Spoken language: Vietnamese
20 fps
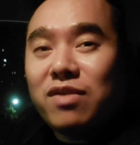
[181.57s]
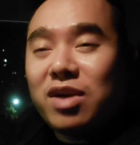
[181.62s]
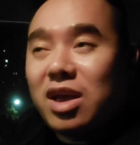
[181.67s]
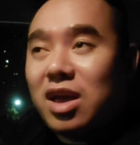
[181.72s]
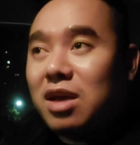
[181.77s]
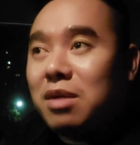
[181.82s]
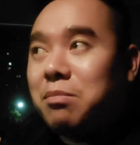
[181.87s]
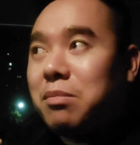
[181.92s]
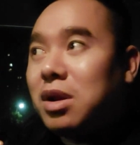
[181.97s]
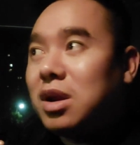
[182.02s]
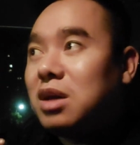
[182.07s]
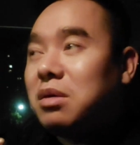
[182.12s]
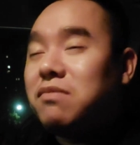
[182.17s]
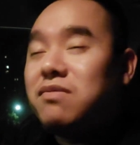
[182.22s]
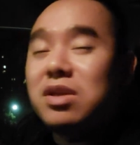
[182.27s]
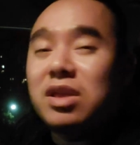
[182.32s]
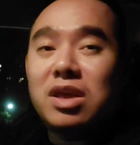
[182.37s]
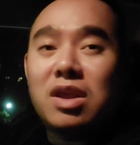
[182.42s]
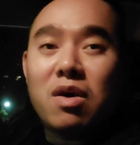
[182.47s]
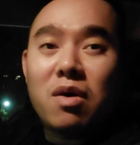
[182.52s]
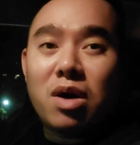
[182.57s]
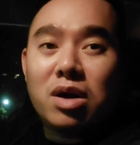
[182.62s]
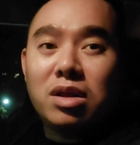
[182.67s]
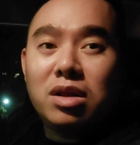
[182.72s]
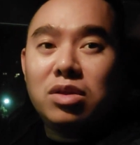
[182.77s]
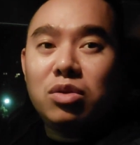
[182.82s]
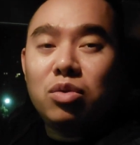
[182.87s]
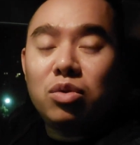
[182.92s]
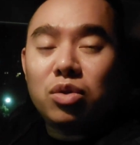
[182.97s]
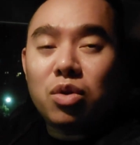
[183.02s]
về bất cứ việc gì đó
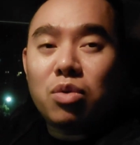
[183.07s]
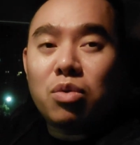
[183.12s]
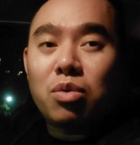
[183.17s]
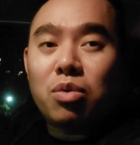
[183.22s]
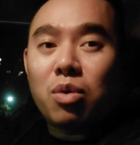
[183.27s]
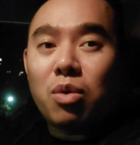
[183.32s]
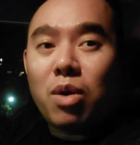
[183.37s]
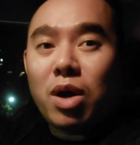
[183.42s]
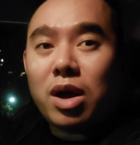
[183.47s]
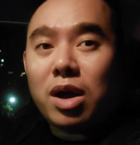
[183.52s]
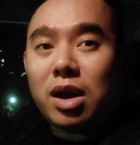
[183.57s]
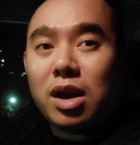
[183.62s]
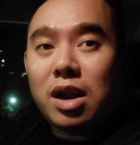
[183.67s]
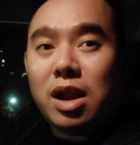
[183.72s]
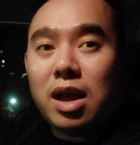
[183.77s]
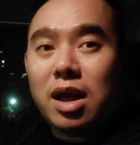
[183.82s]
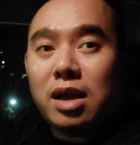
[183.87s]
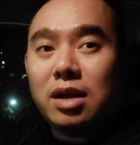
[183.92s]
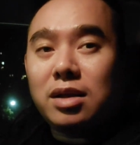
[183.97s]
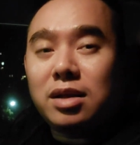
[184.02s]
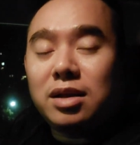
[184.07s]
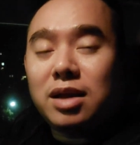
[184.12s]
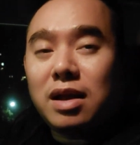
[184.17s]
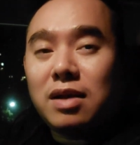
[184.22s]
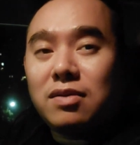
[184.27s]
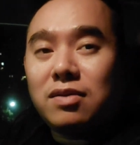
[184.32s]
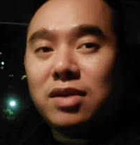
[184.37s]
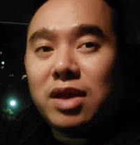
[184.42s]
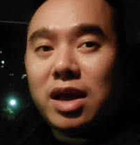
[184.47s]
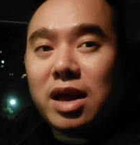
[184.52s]
như thủ tục hoặc là
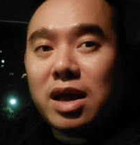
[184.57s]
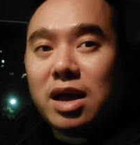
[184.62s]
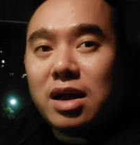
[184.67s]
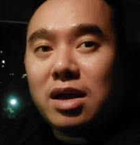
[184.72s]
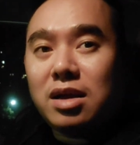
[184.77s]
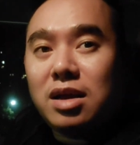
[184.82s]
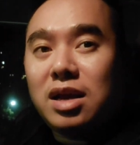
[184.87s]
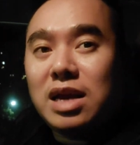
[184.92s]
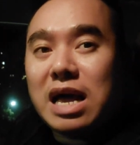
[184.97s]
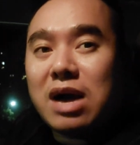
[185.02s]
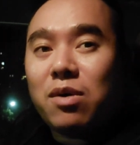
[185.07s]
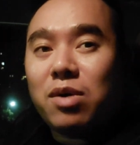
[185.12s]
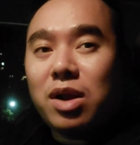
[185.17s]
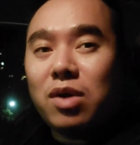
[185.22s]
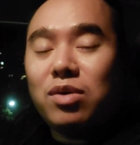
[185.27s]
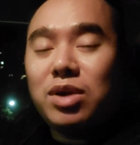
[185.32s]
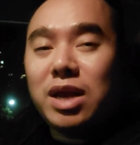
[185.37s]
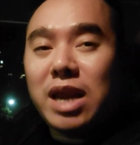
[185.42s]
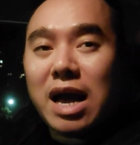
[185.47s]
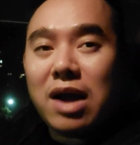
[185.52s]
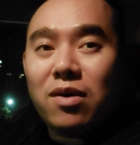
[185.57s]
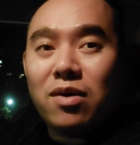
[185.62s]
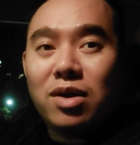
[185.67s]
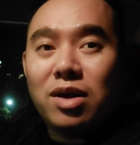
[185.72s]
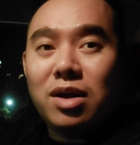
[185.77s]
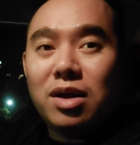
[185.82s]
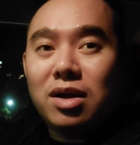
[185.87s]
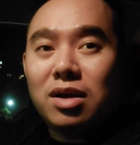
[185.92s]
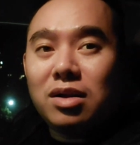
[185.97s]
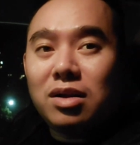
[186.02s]
chạy xe như thế nào ở đâu như thế nào
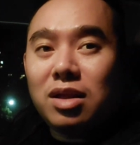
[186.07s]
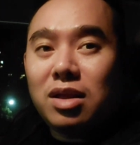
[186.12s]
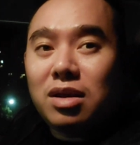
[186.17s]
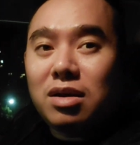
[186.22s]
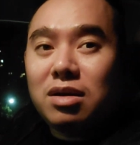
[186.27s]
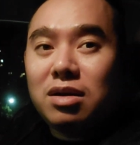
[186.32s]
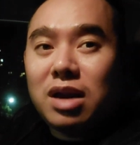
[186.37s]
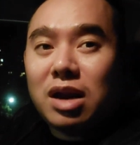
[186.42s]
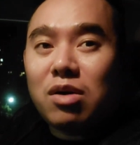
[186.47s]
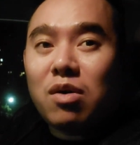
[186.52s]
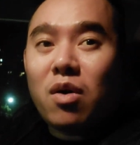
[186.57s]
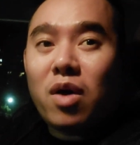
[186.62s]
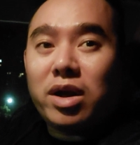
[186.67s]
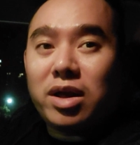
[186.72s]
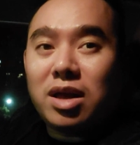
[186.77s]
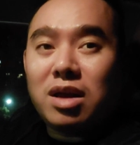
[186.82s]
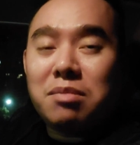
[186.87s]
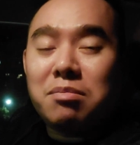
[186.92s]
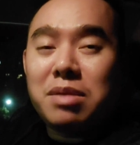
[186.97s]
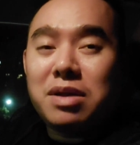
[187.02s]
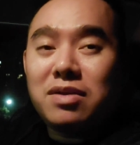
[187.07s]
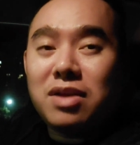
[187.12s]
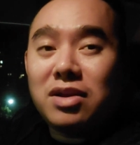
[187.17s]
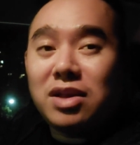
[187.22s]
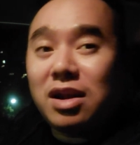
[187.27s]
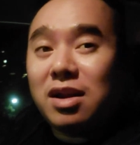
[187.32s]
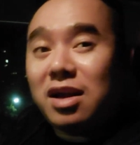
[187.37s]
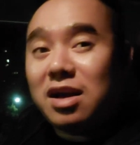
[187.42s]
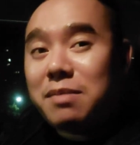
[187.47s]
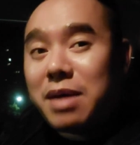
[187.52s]
thì cứ đặt câu hỏi nhé mình sẽ
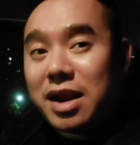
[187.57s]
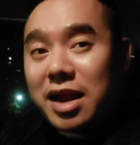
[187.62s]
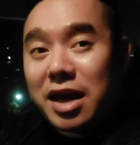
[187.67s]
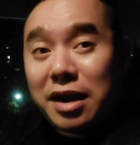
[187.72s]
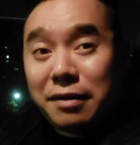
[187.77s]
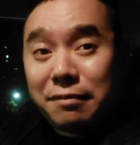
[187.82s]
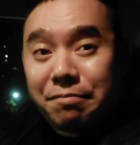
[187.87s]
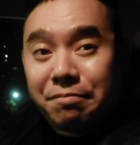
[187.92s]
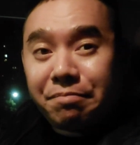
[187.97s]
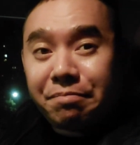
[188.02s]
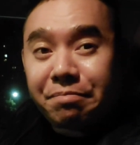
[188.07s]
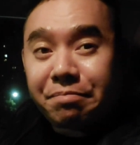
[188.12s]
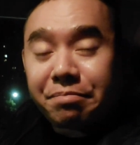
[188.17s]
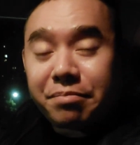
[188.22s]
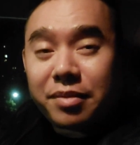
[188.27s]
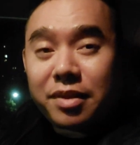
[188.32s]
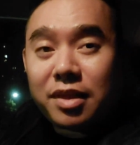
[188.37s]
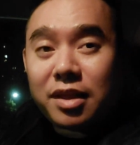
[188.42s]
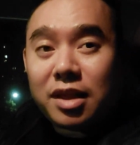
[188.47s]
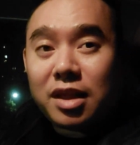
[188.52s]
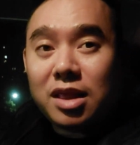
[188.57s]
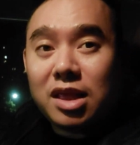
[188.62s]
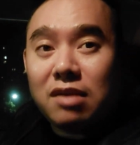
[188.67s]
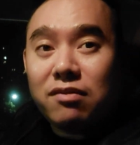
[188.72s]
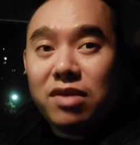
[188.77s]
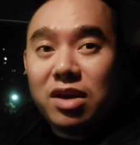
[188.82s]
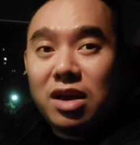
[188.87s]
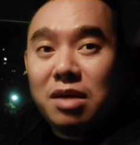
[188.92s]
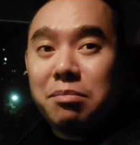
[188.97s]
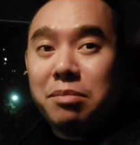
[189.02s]
trả lời các bạn hết
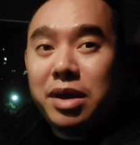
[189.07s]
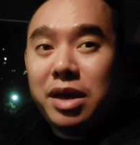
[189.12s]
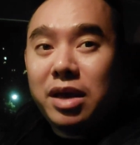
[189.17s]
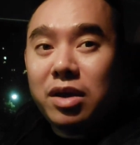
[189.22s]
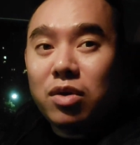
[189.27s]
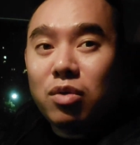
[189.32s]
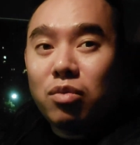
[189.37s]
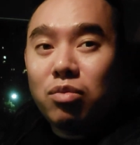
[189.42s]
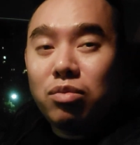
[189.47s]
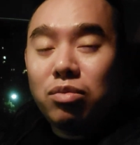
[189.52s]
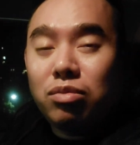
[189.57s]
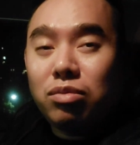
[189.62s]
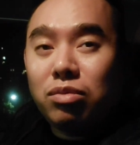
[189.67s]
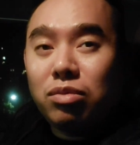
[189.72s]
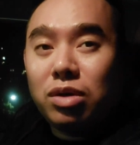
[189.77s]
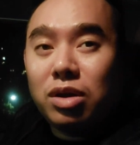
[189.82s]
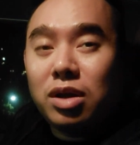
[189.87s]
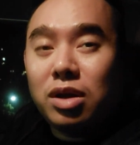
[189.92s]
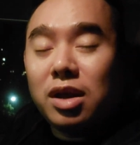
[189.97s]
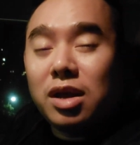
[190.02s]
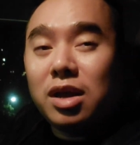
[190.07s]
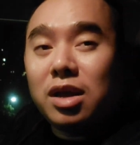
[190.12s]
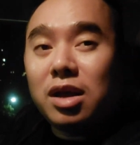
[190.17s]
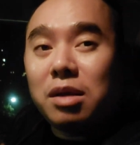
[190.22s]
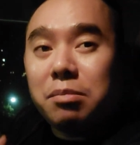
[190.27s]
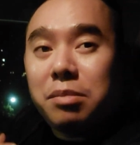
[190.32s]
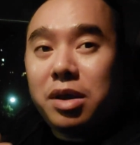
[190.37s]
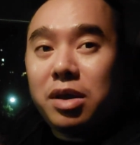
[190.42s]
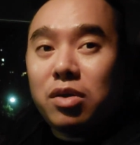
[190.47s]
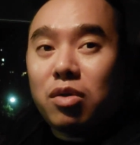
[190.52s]
tại vì mình cũng
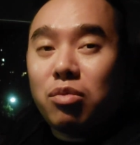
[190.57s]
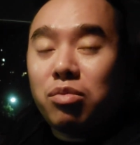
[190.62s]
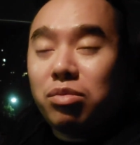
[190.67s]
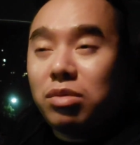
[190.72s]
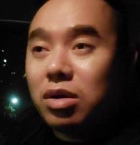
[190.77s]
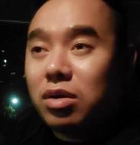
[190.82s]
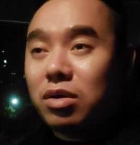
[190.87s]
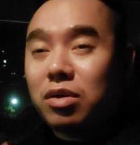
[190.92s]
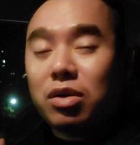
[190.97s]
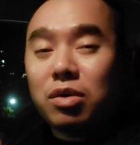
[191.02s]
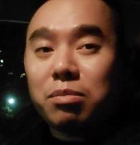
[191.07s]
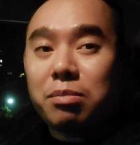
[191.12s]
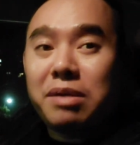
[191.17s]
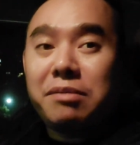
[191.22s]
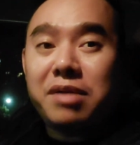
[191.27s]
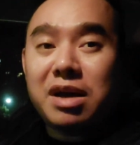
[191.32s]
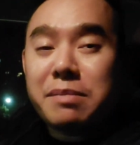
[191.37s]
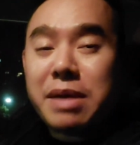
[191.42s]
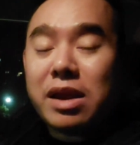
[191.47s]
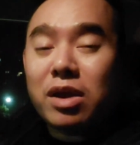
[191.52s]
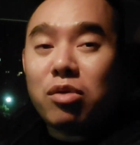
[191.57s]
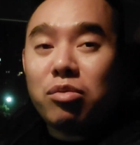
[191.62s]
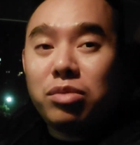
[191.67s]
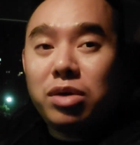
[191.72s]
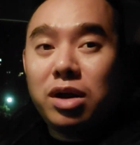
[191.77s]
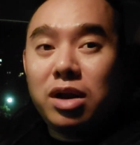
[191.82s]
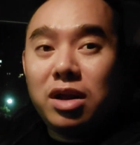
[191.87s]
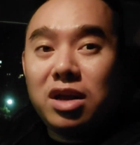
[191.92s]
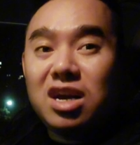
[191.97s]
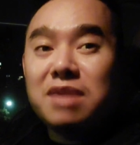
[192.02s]
mình cũng mình với các bạn cũng
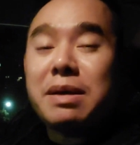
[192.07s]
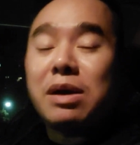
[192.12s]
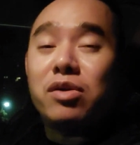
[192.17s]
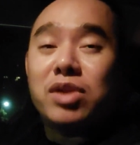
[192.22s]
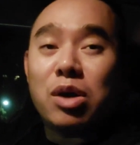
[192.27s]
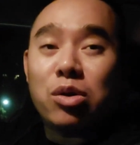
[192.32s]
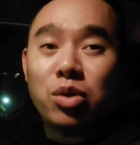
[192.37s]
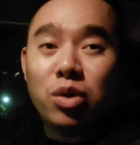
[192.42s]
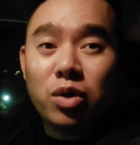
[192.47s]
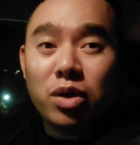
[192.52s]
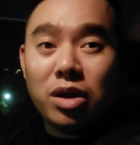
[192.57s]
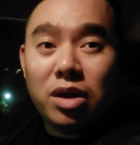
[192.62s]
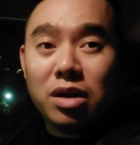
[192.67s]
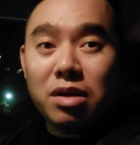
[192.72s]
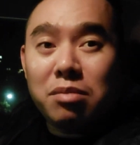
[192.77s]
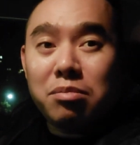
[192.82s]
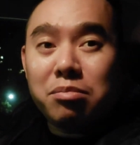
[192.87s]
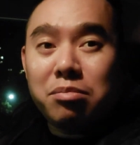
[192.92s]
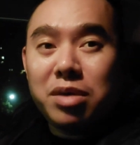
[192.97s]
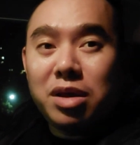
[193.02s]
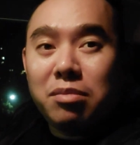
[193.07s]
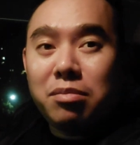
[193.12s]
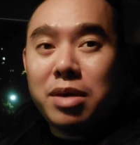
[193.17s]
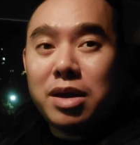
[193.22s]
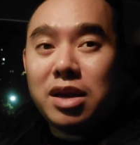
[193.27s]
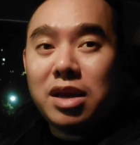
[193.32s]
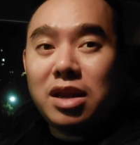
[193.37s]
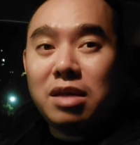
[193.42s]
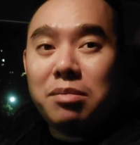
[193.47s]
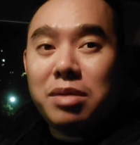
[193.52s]
như là những bạn của nhau thôi mình
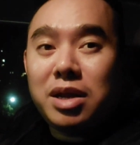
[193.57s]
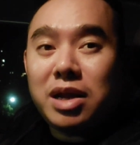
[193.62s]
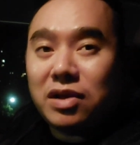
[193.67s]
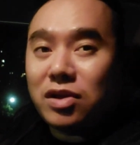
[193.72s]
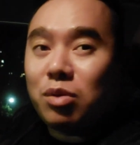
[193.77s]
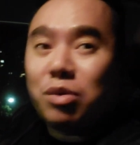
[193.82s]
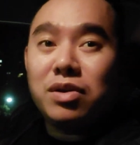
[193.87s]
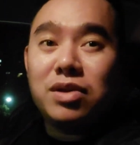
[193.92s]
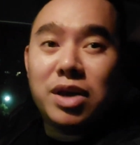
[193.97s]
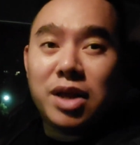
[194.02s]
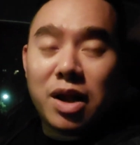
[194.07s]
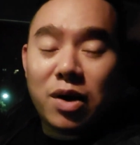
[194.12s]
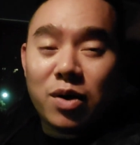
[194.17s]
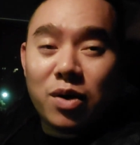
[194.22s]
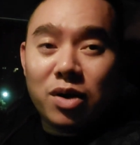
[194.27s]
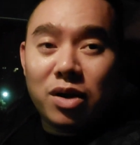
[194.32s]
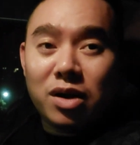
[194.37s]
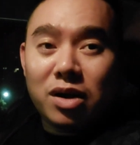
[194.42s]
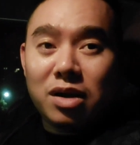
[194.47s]
biết thì mình chả giấu cái gì đâu